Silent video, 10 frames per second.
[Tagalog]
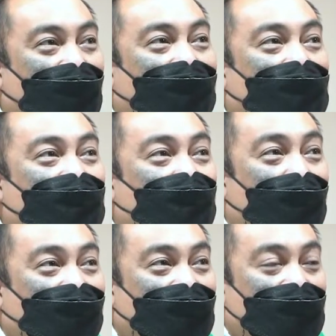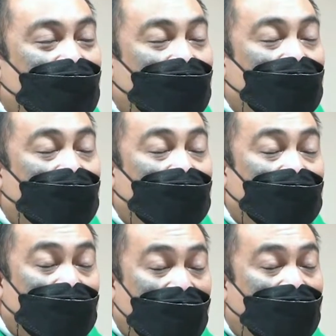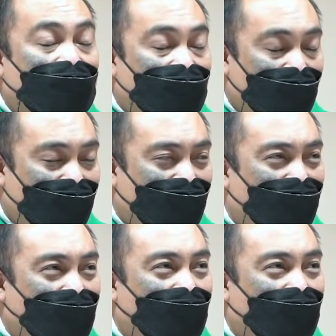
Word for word: that is what they deserve,